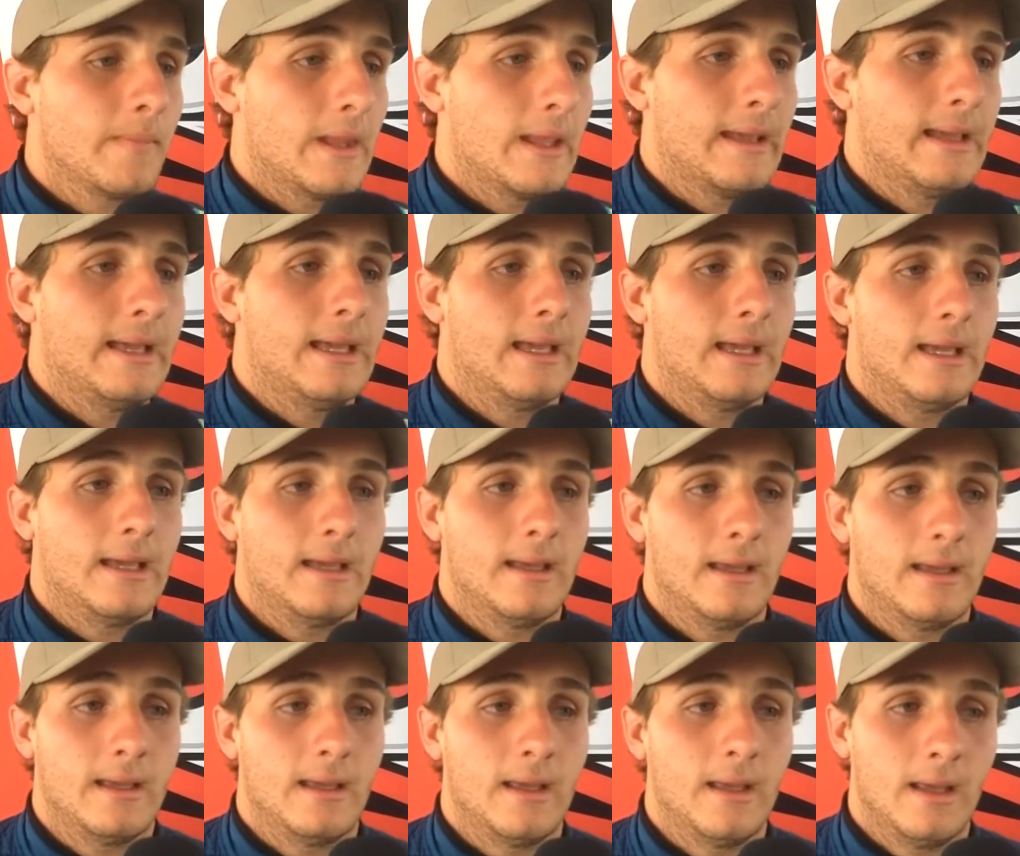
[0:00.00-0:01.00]

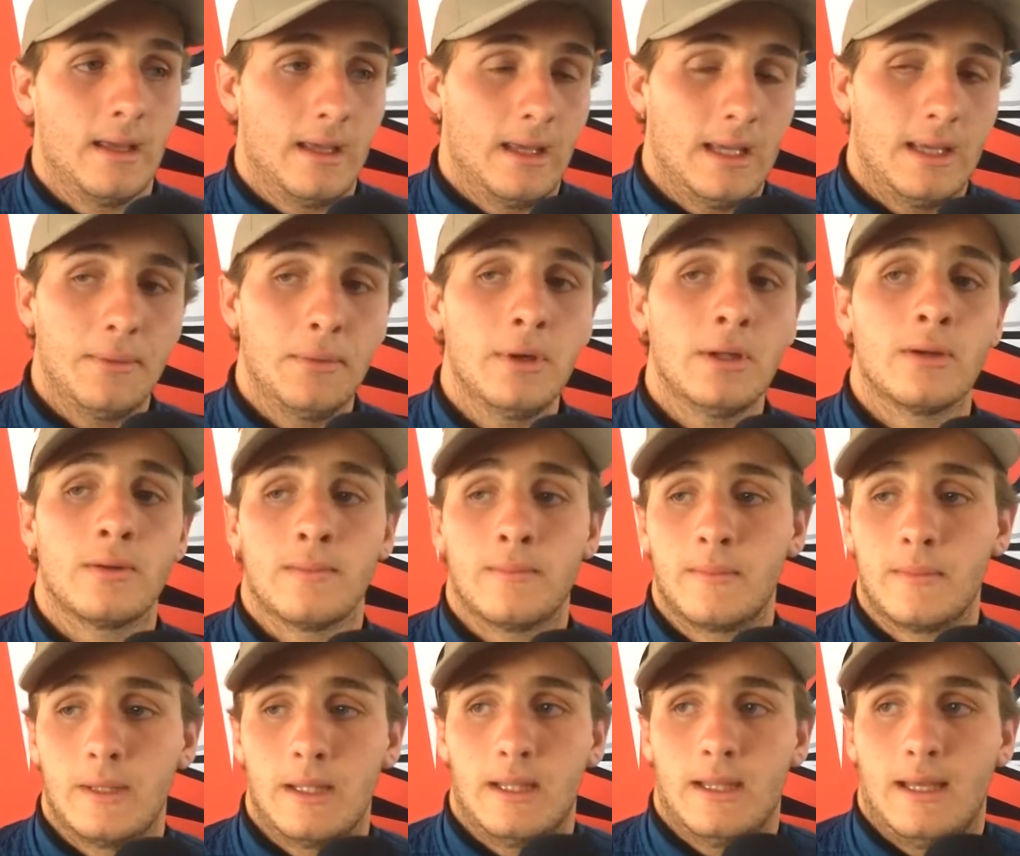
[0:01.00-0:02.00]
Eh, y bueno,
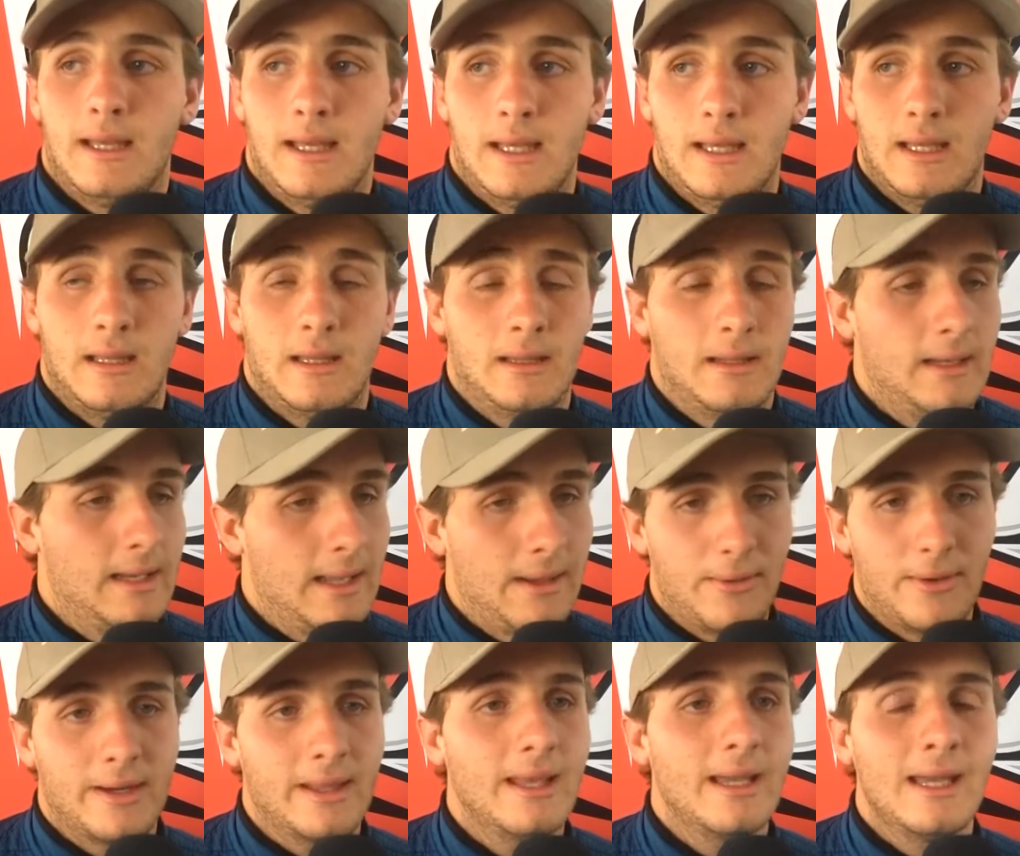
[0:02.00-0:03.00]
eh,
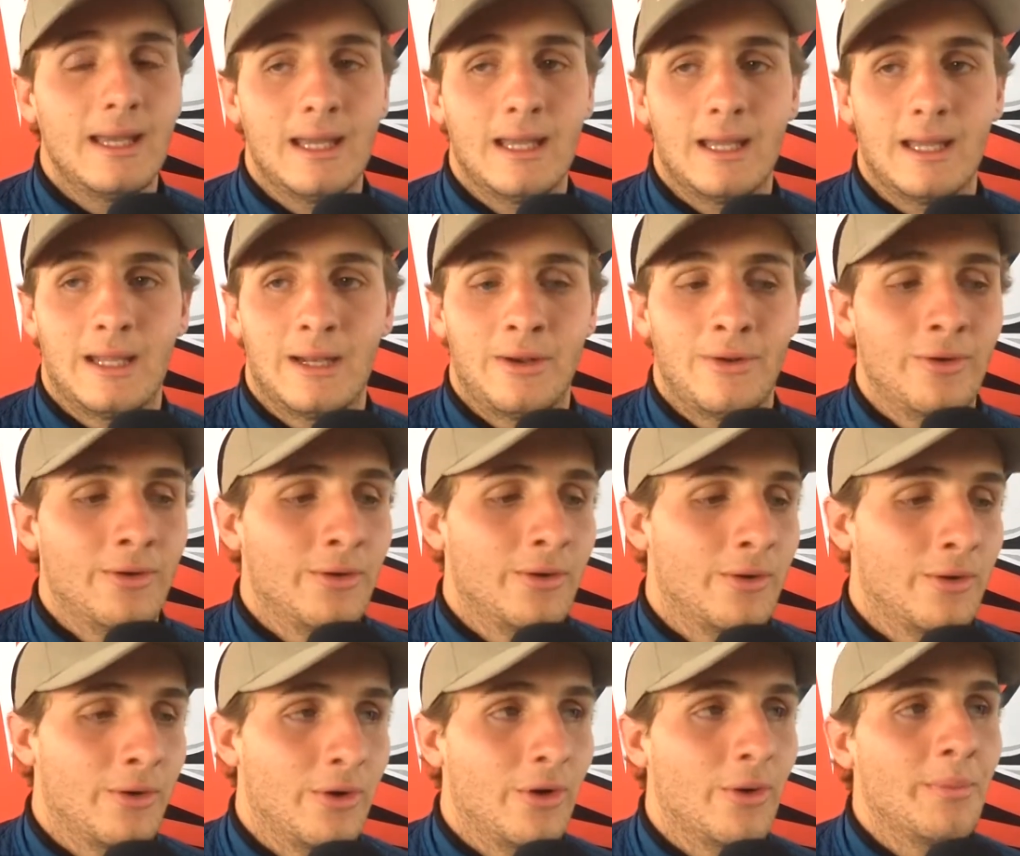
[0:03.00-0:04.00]
la verdad que
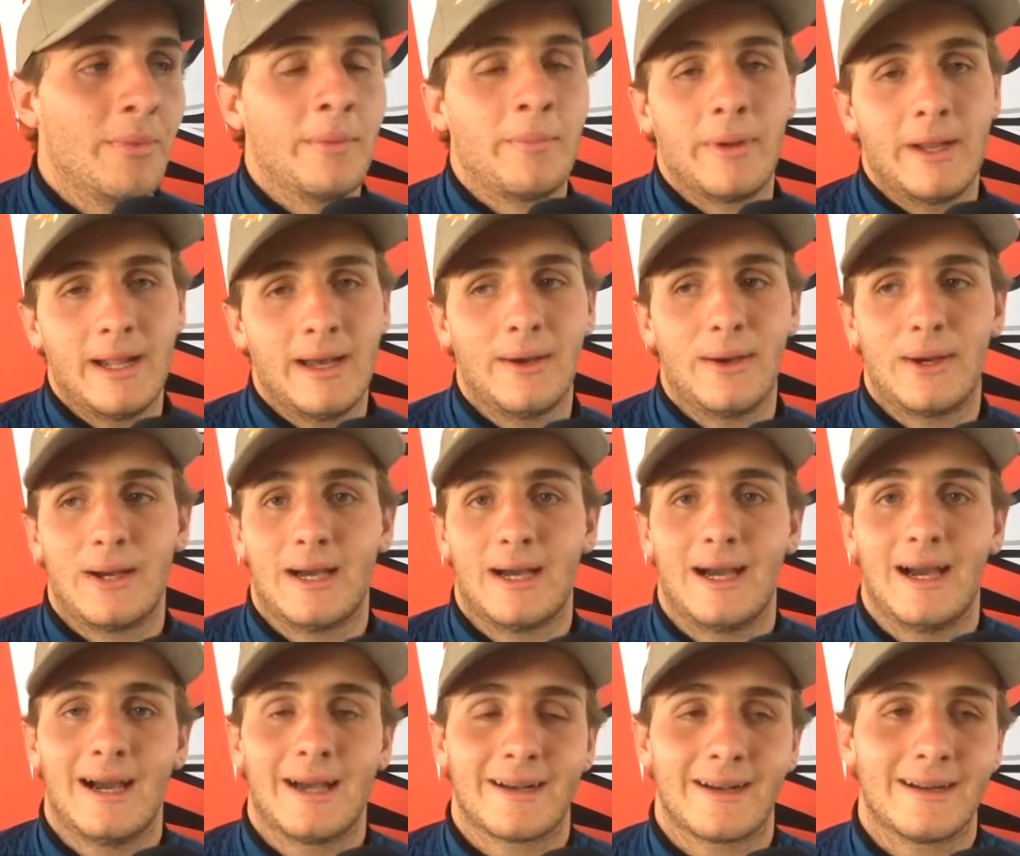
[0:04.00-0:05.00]
no, me
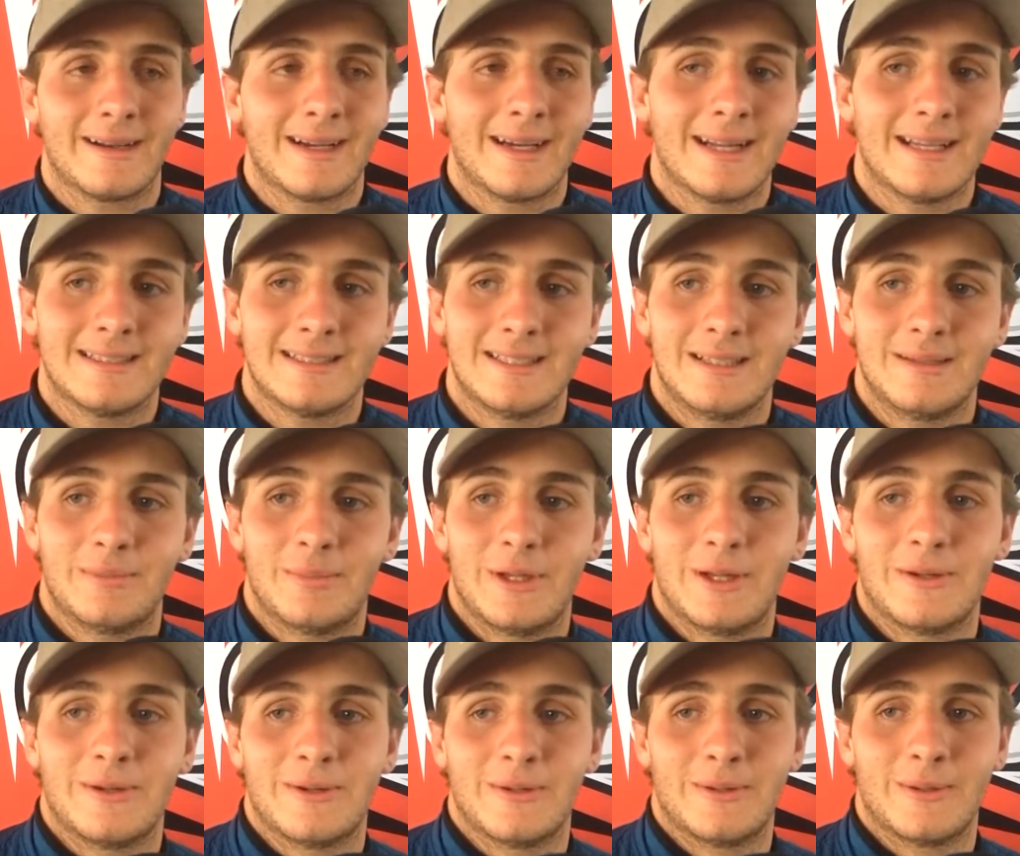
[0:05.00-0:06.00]
esperaba arrancar así,
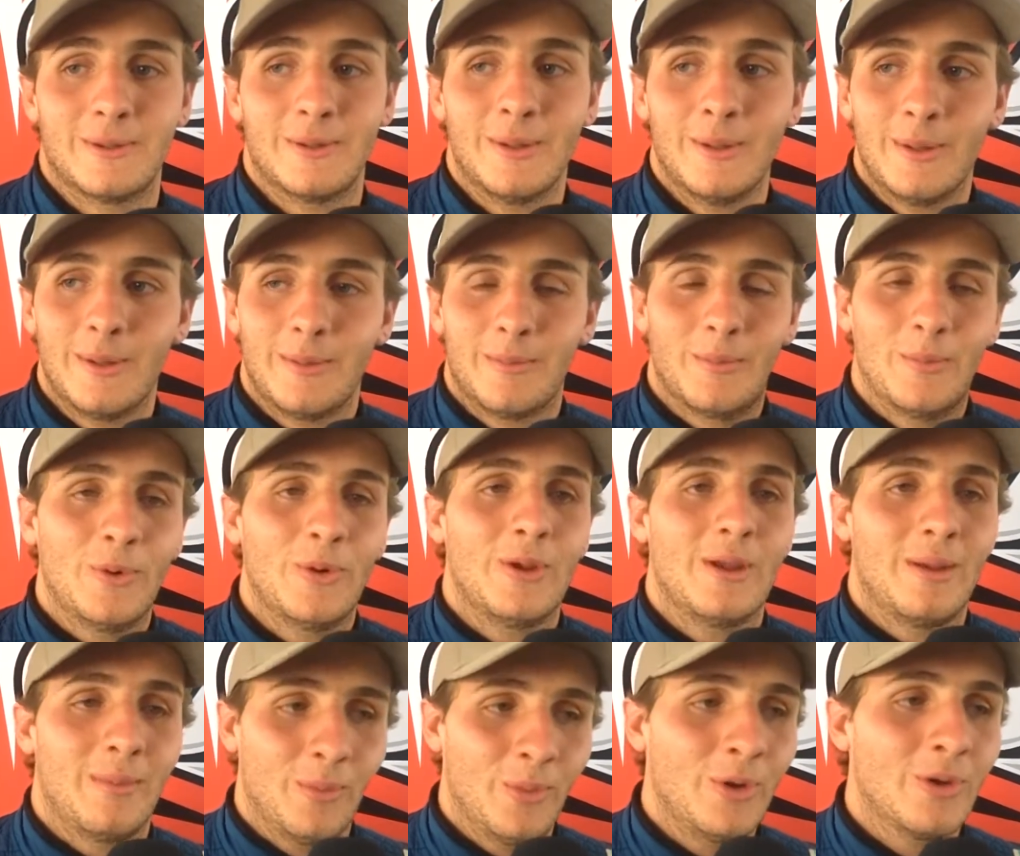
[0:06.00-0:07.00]
pero muy,
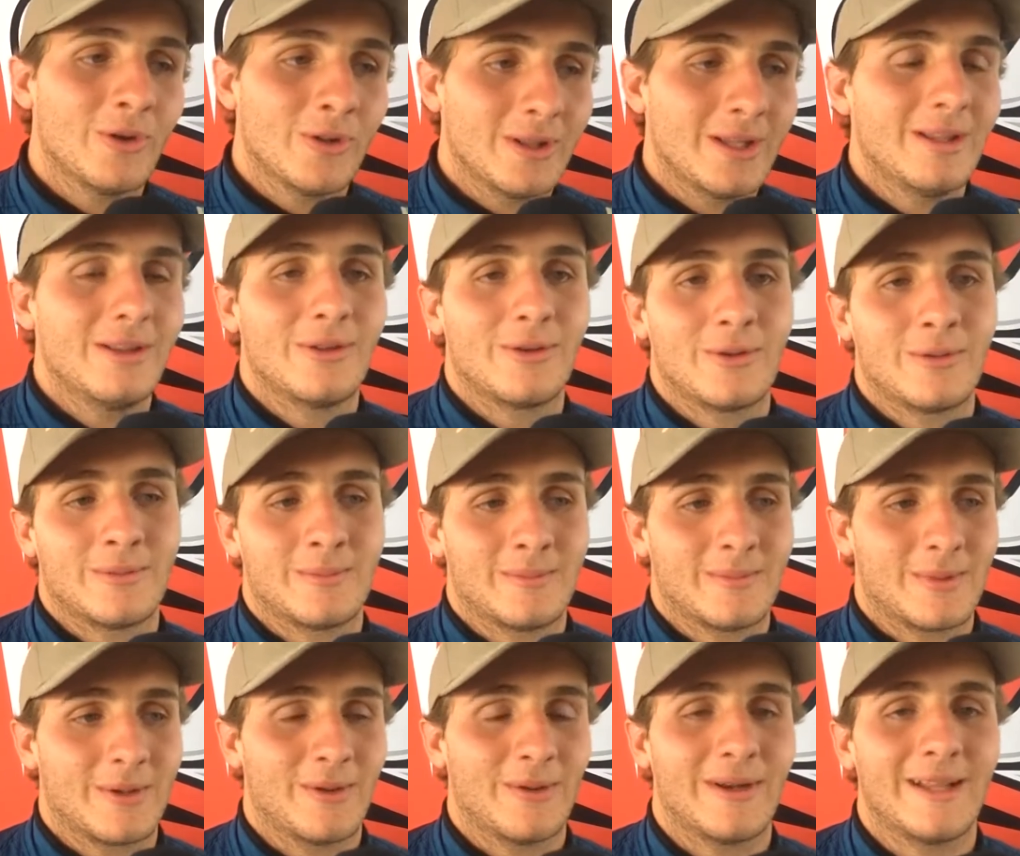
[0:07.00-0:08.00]
muy contento
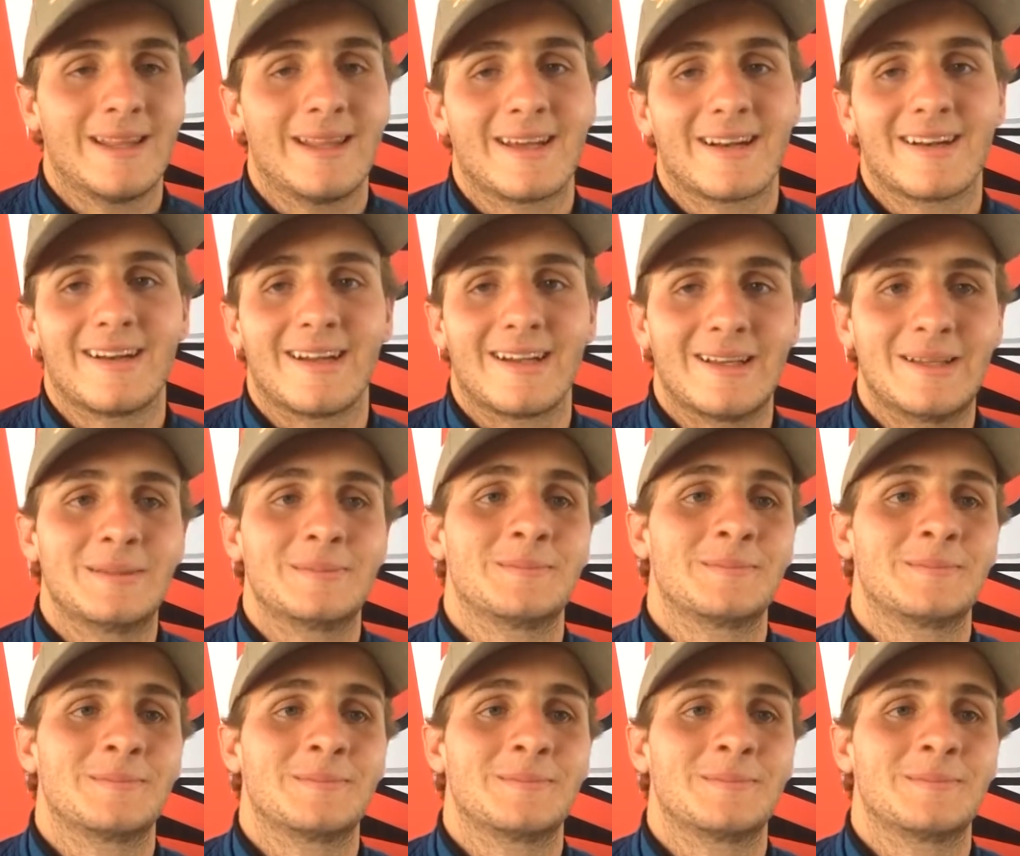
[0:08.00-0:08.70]
con, con este arranque.